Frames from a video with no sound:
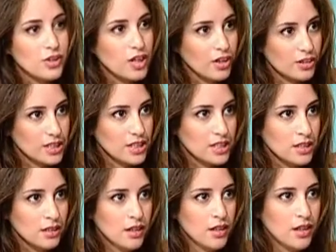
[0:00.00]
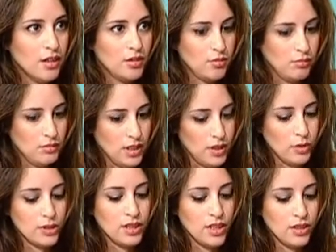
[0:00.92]
اللانتي يعني
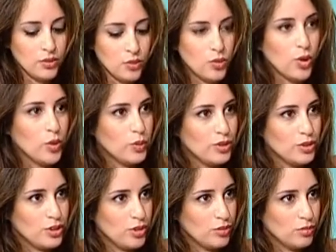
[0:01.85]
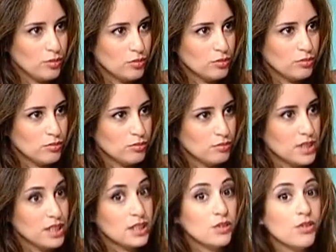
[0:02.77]
وقتها يروح ويجي
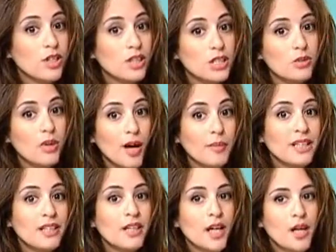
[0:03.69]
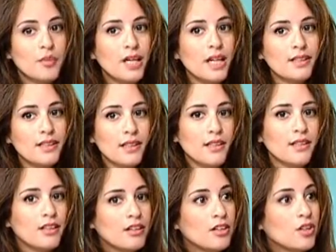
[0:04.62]
وبينظف اللانتي وكمان
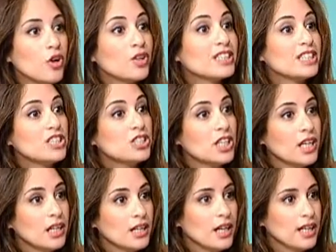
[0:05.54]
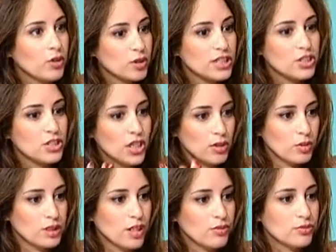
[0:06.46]
بيعطي اكسجين آه، للاكسجين
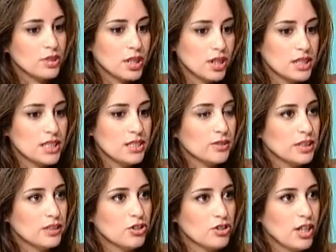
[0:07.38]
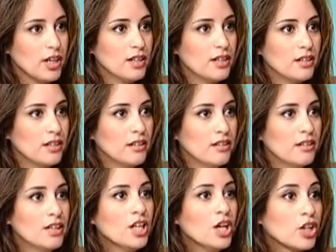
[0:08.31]
وقتها يفوت اللانتي وقتها تجي على
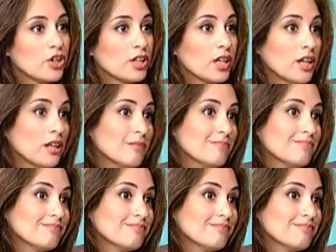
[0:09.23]
الكورنيه